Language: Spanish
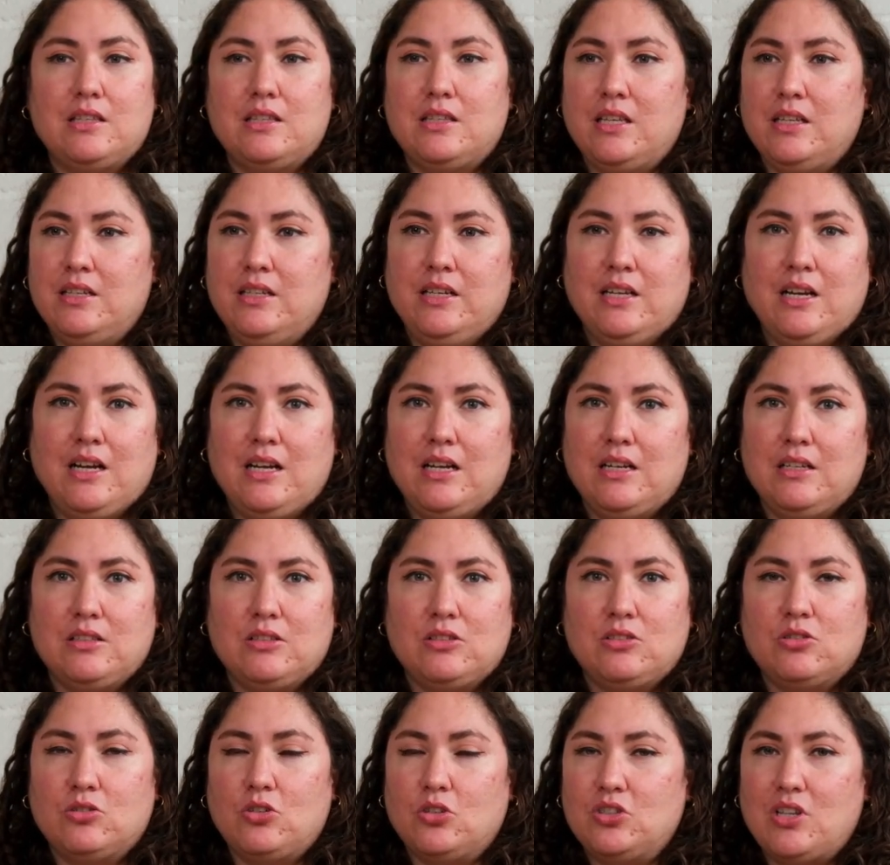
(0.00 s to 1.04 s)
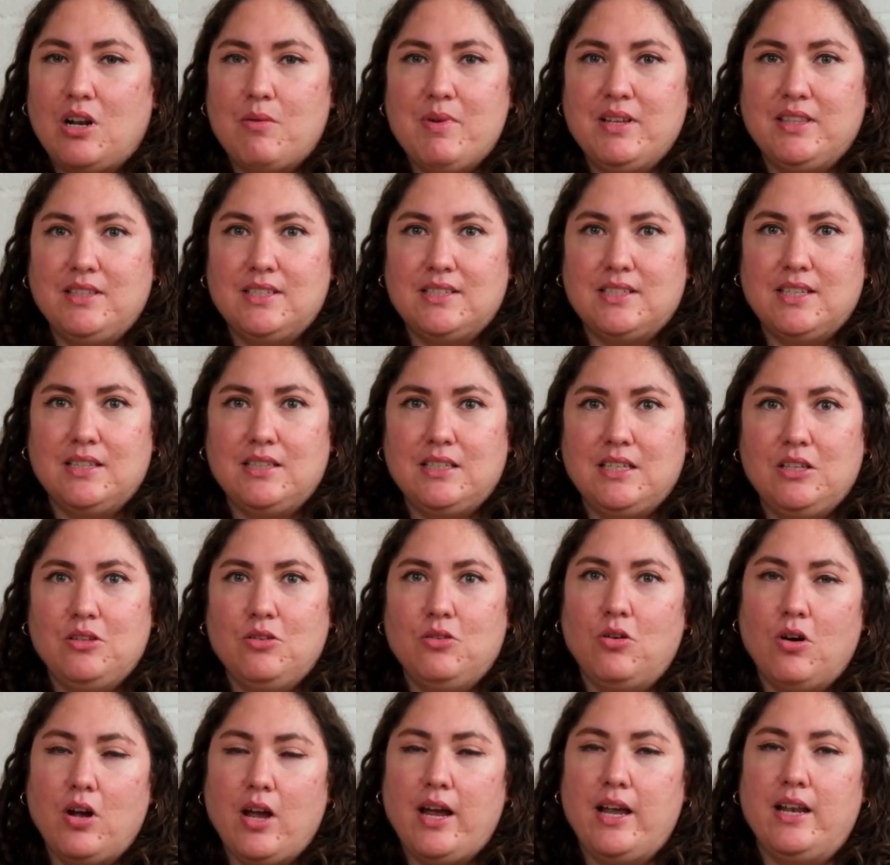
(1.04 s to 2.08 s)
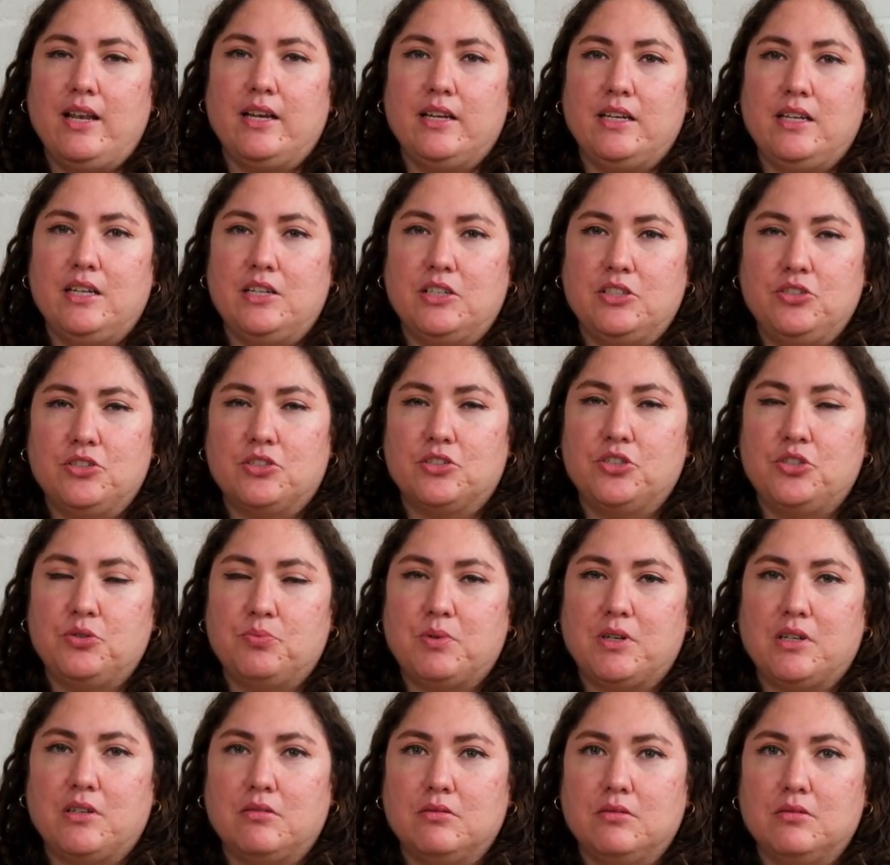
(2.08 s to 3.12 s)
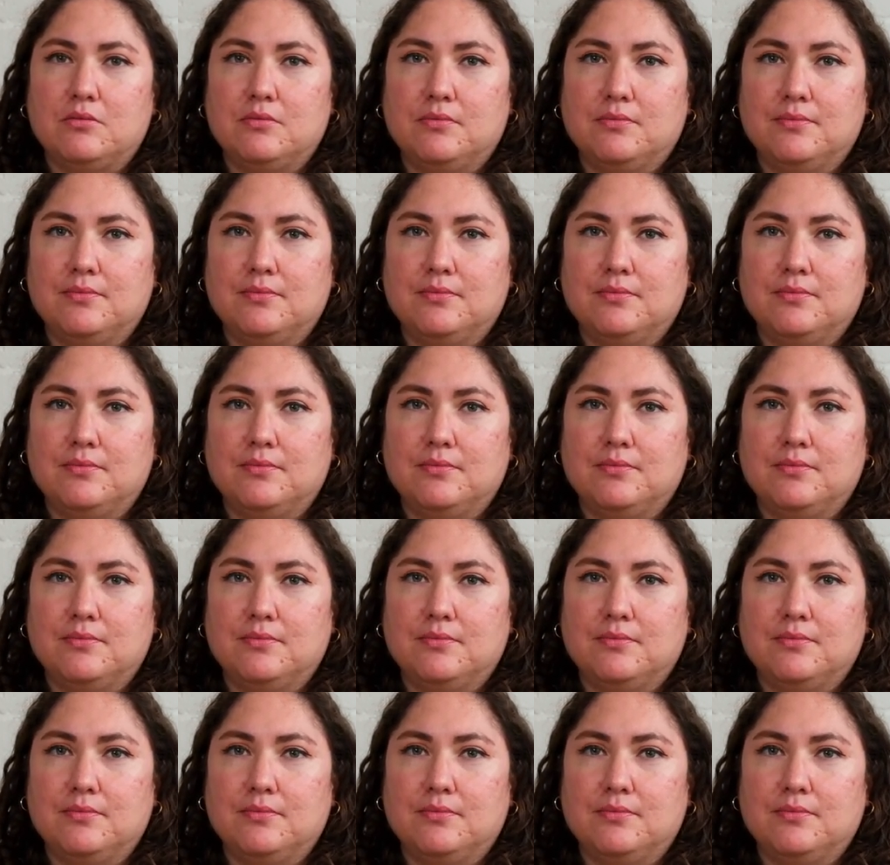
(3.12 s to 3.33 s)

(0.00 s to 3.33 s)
tenía totalmente sentido elegir George Brown.